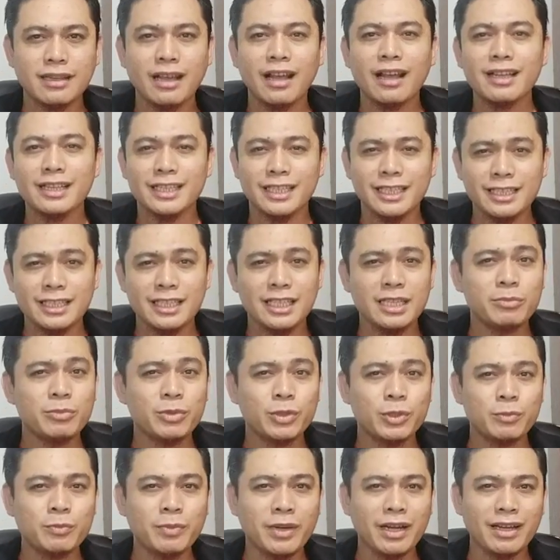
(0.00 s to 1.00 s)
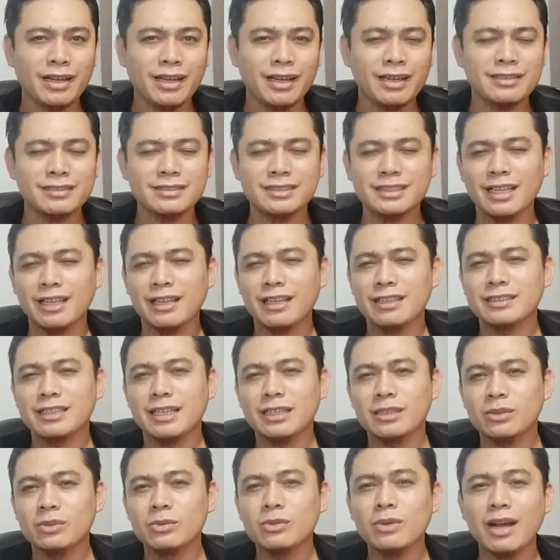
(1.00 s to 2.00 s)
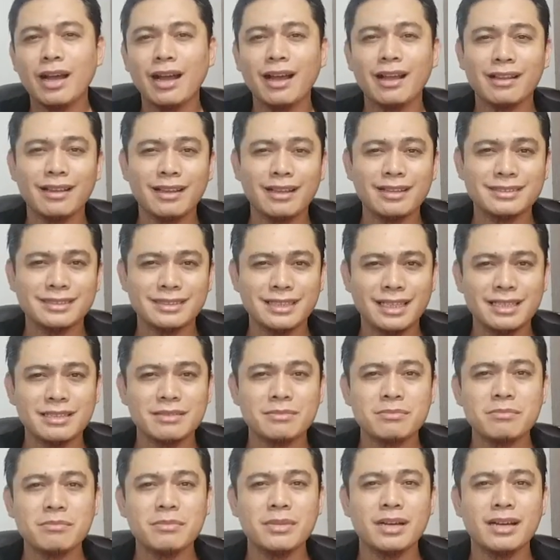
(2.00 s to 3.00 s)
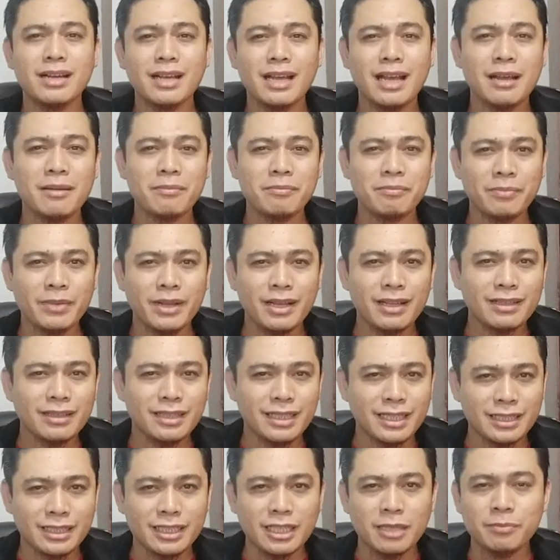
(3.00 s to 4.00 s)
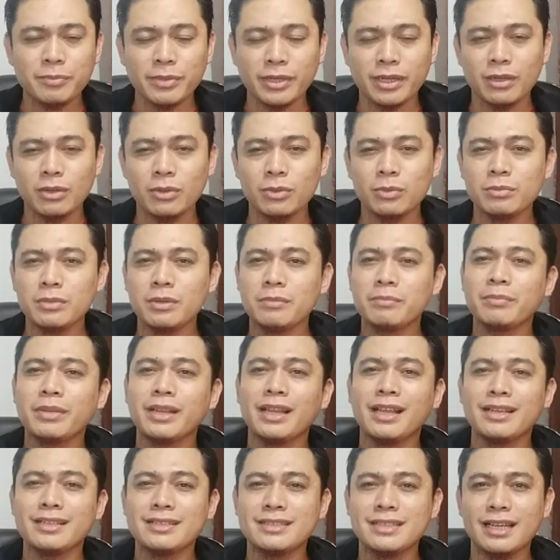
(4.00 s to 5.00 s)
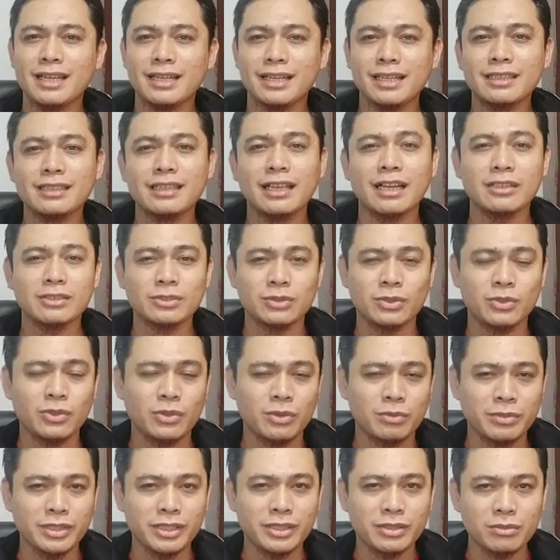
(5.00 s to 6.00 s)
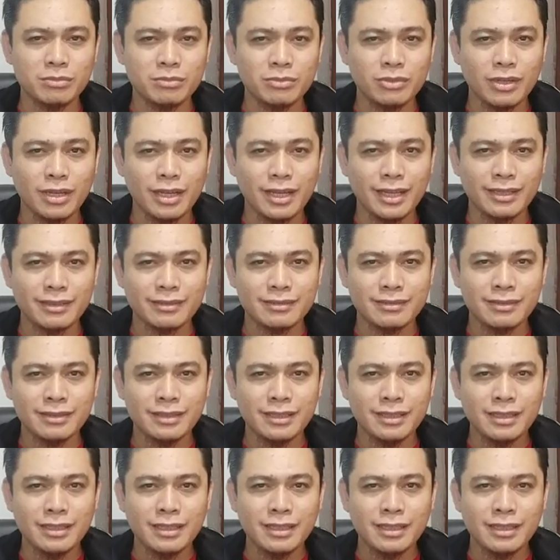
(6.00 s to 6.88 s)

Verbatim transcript: Hal ini merupakan salah satu alasan mengapa kita perlu mempelajari taksonomi tumbuhan,